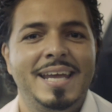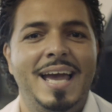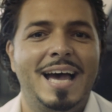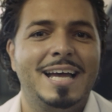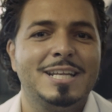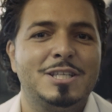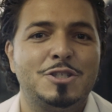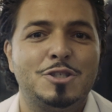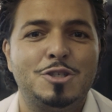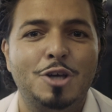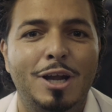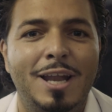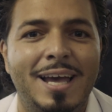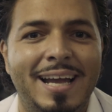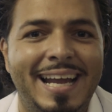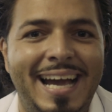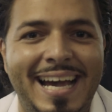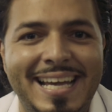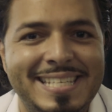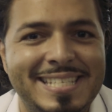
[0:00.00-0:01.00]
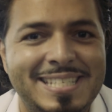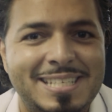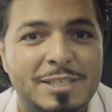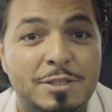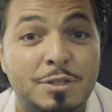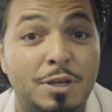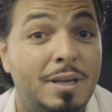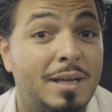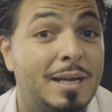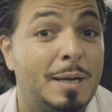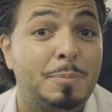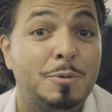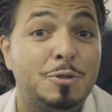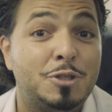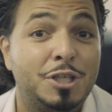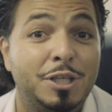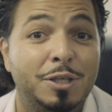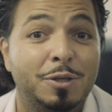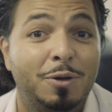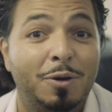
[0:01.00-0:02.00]
Ja, toller Gast, toller
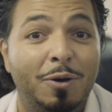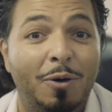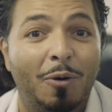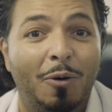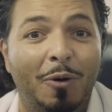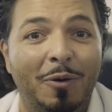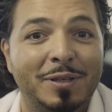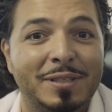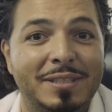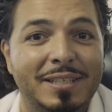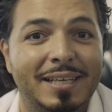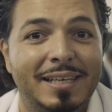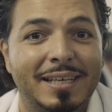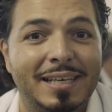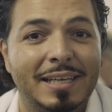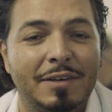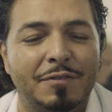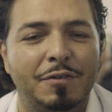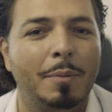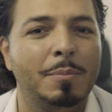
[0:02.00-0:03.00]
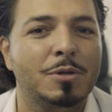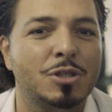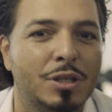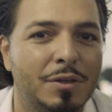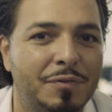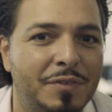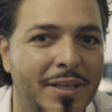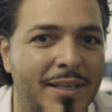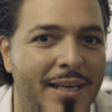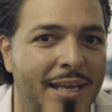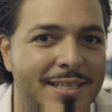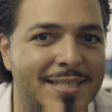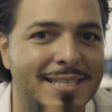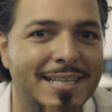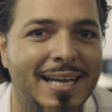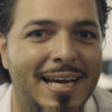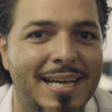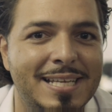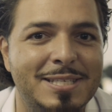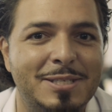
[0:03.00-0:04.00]
Cappuccino und äh, ich freue mich schon auf den nächsten
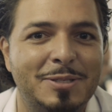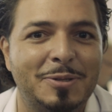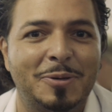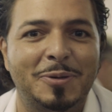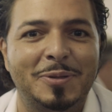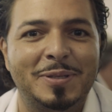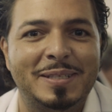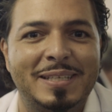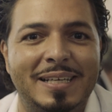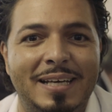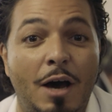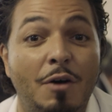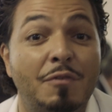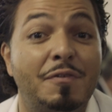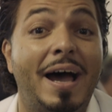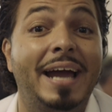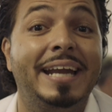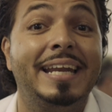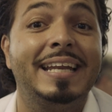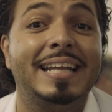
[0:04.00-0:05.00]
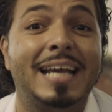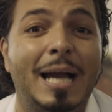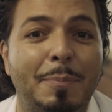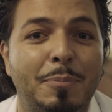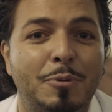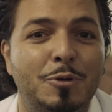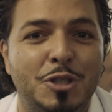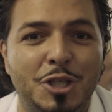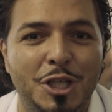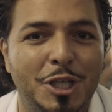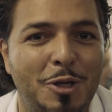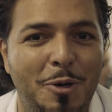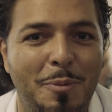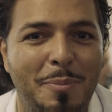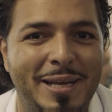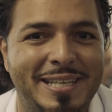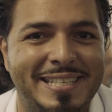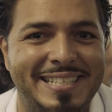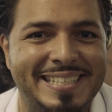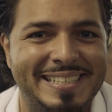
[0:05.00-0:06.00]
Gast und äh, auf einen Cappuccino
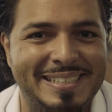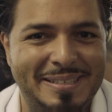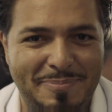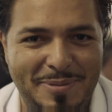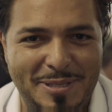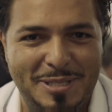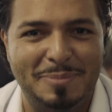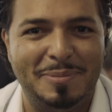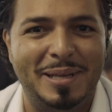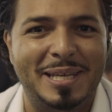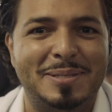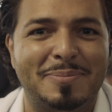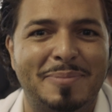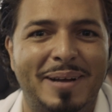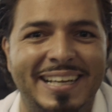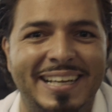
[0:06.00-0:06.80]
mit. Bis zum nächsten